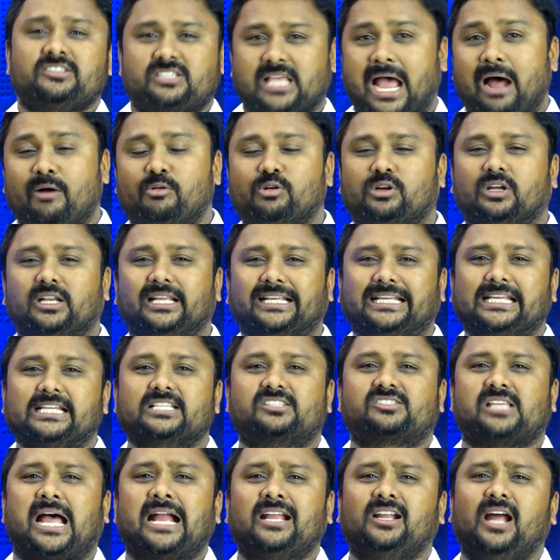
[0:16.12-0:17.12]

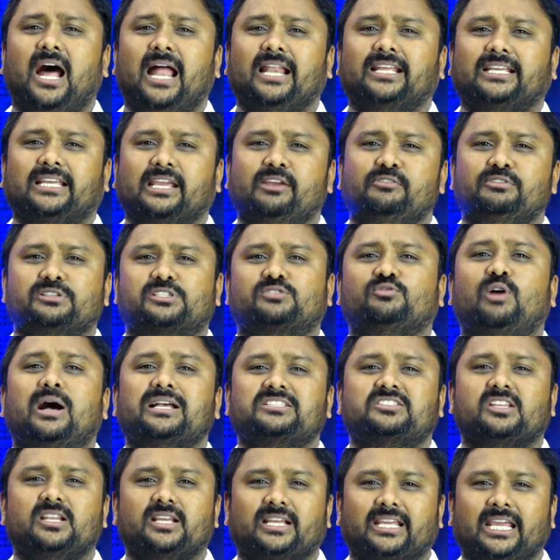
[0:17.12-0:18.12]
సేవకులకి సంఘాలకి
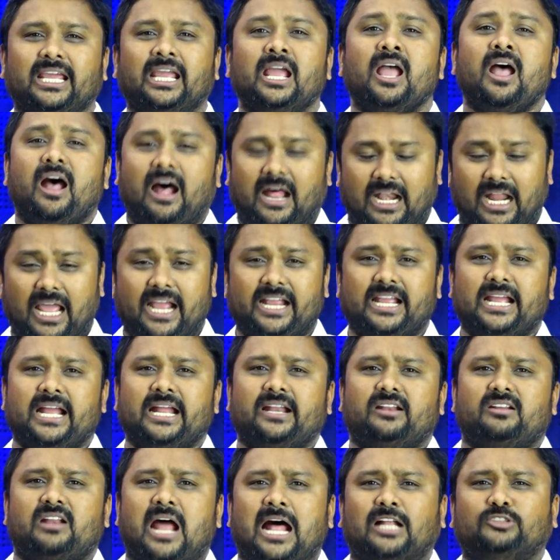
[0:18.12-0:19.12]
విశ్వాసులకి అలాగే
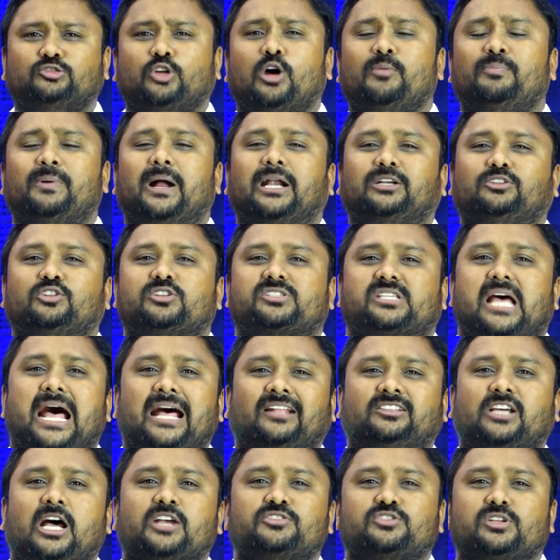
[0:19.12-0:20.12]
నాతో పాటు
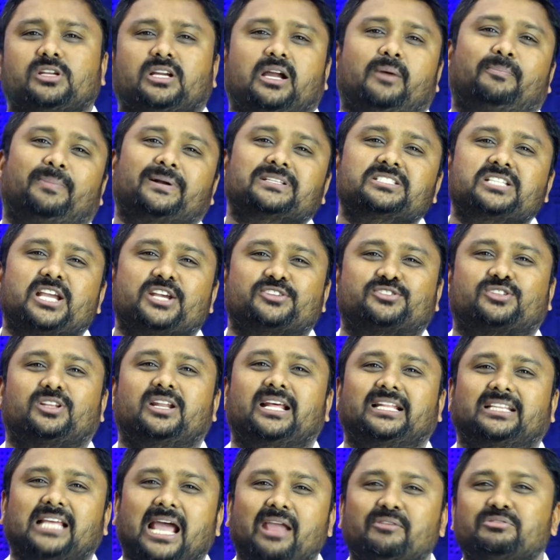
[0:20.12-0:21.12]
సహదాసులుగా
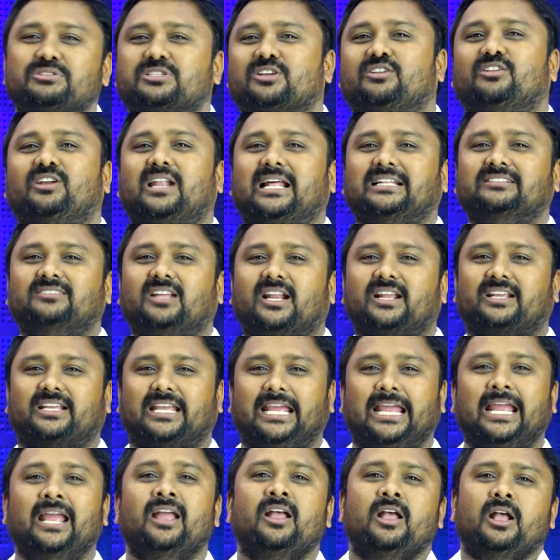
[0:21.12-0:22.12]
పనిచేస్తున్న
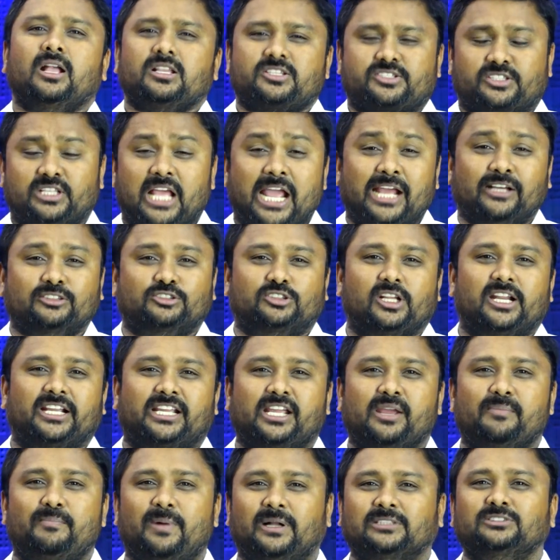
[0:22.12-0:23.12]
దైవజనులందరికీ
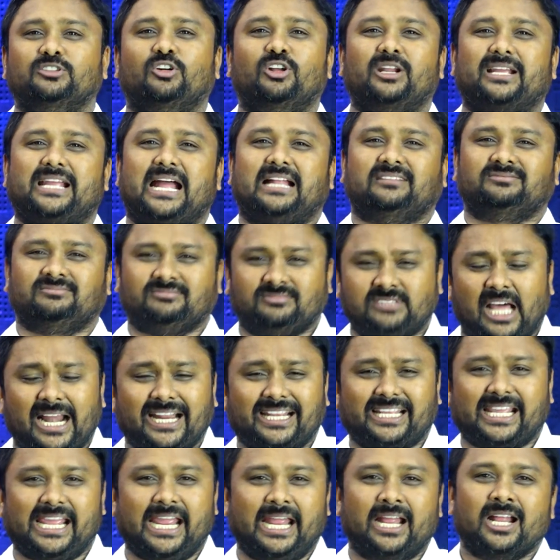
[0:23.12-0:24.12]
స్నేహితులకి బంధువులకి
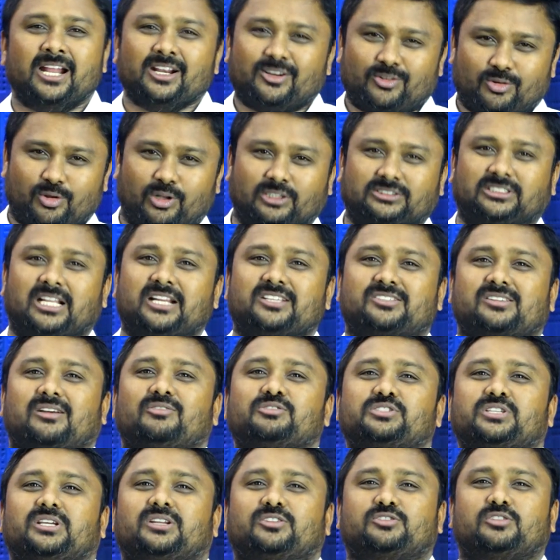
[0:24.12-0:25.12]
అందరికీ నూతన
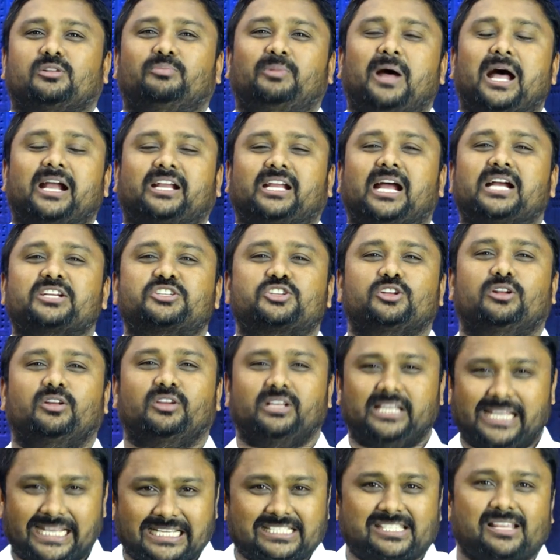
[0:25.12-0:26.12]
సంవత్సర
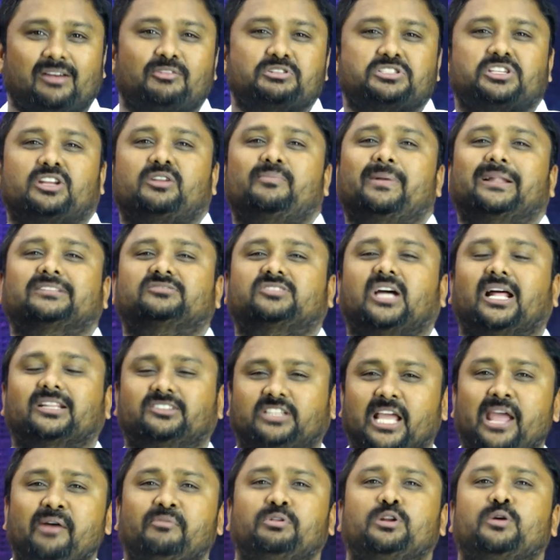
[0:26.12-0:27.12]
శుభాకాంక్షలు ఈ సంవత్సరం అంతా
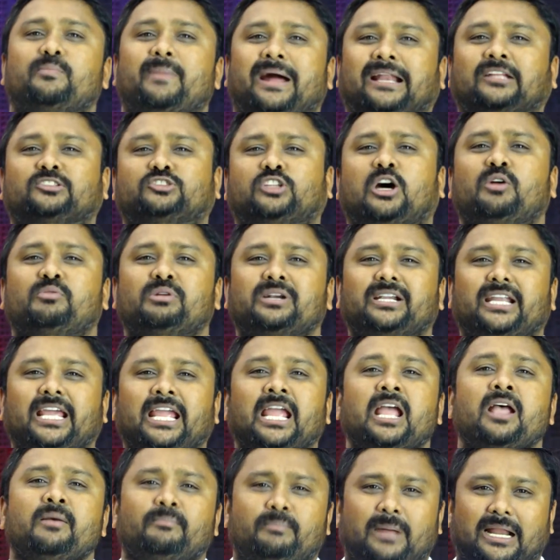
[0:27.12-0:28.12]
దేవుడు మనతో
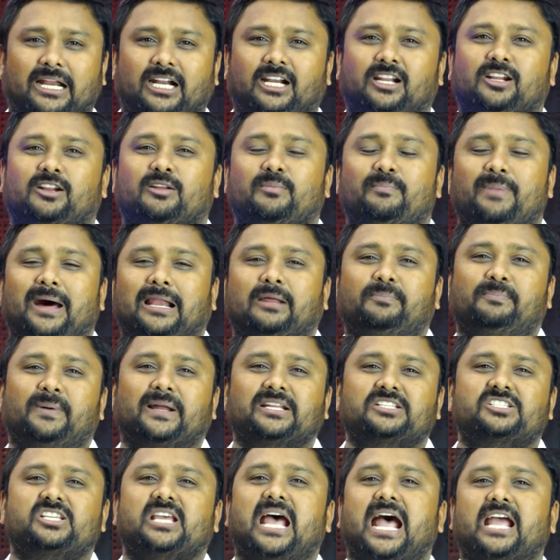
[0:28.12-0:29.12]
ఉండి మనలను
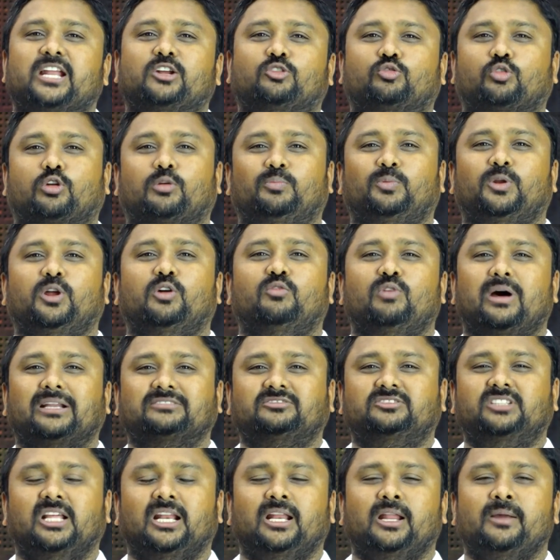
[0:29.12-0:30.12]
బలపరిచి ఆయన కృపలు
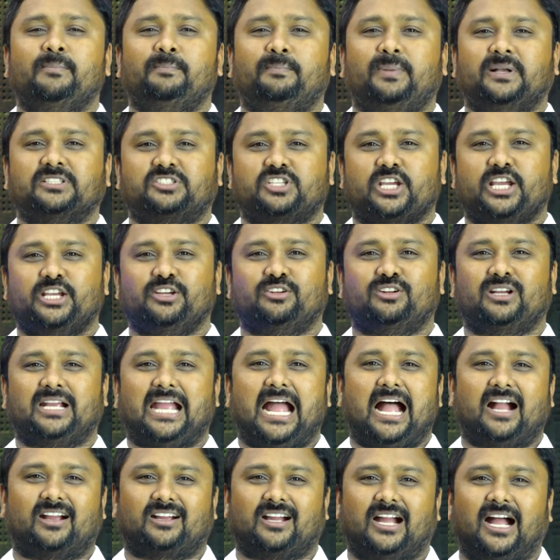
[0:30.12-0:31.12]
వర్ధిల్లింప
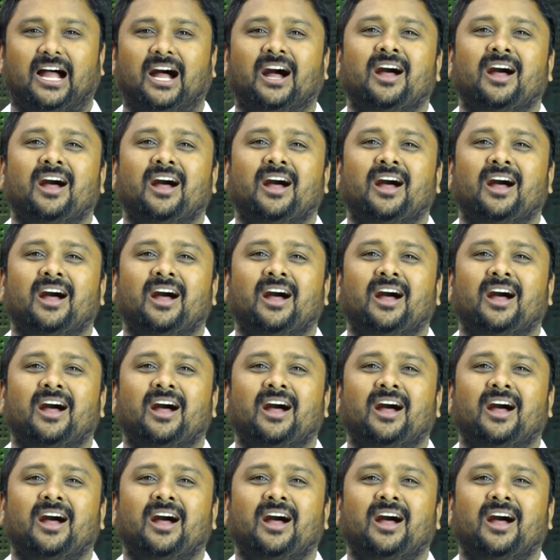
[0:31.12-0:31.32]
చేయురుగాక